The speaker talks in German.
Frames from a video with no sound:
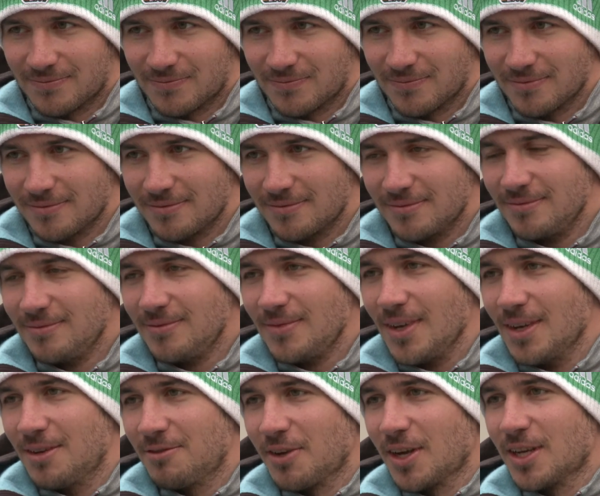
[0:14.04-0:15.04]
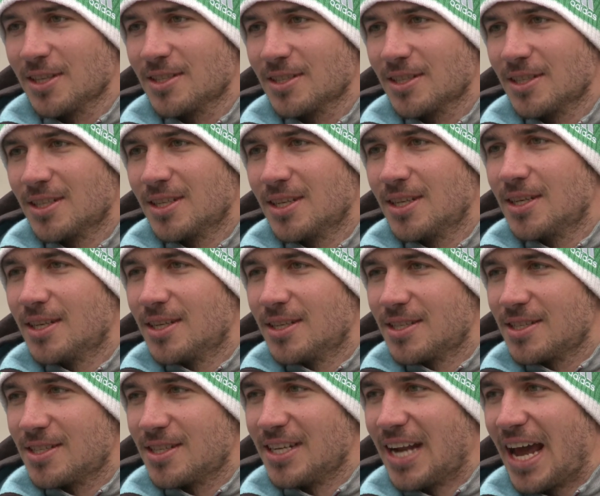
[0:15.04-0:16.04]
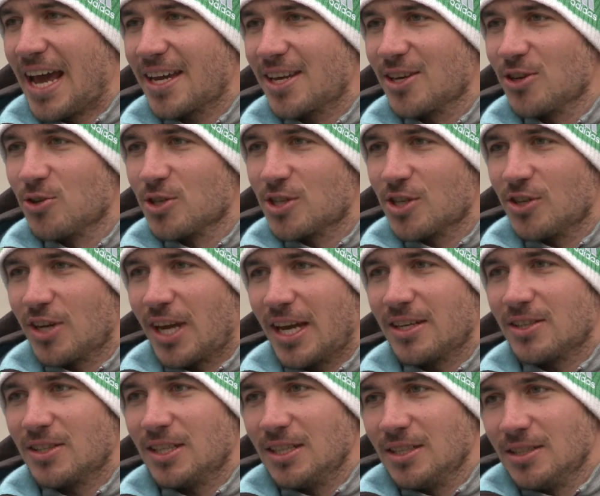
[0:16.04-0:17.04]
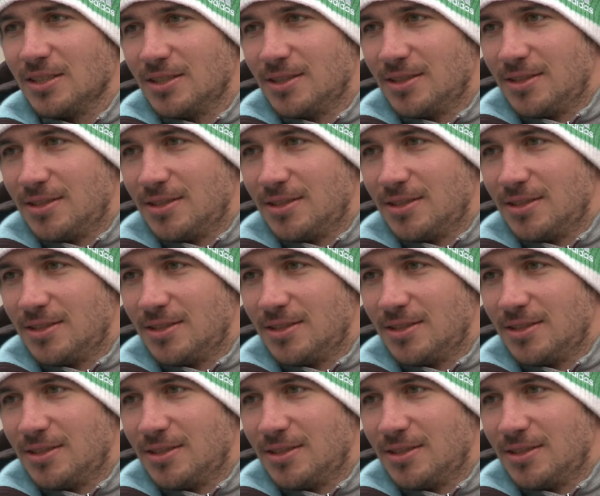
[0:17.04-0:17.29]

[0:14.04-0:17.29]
Erfolg. Vor allem am Dienstag im Teamwettbewerb, wenn Felix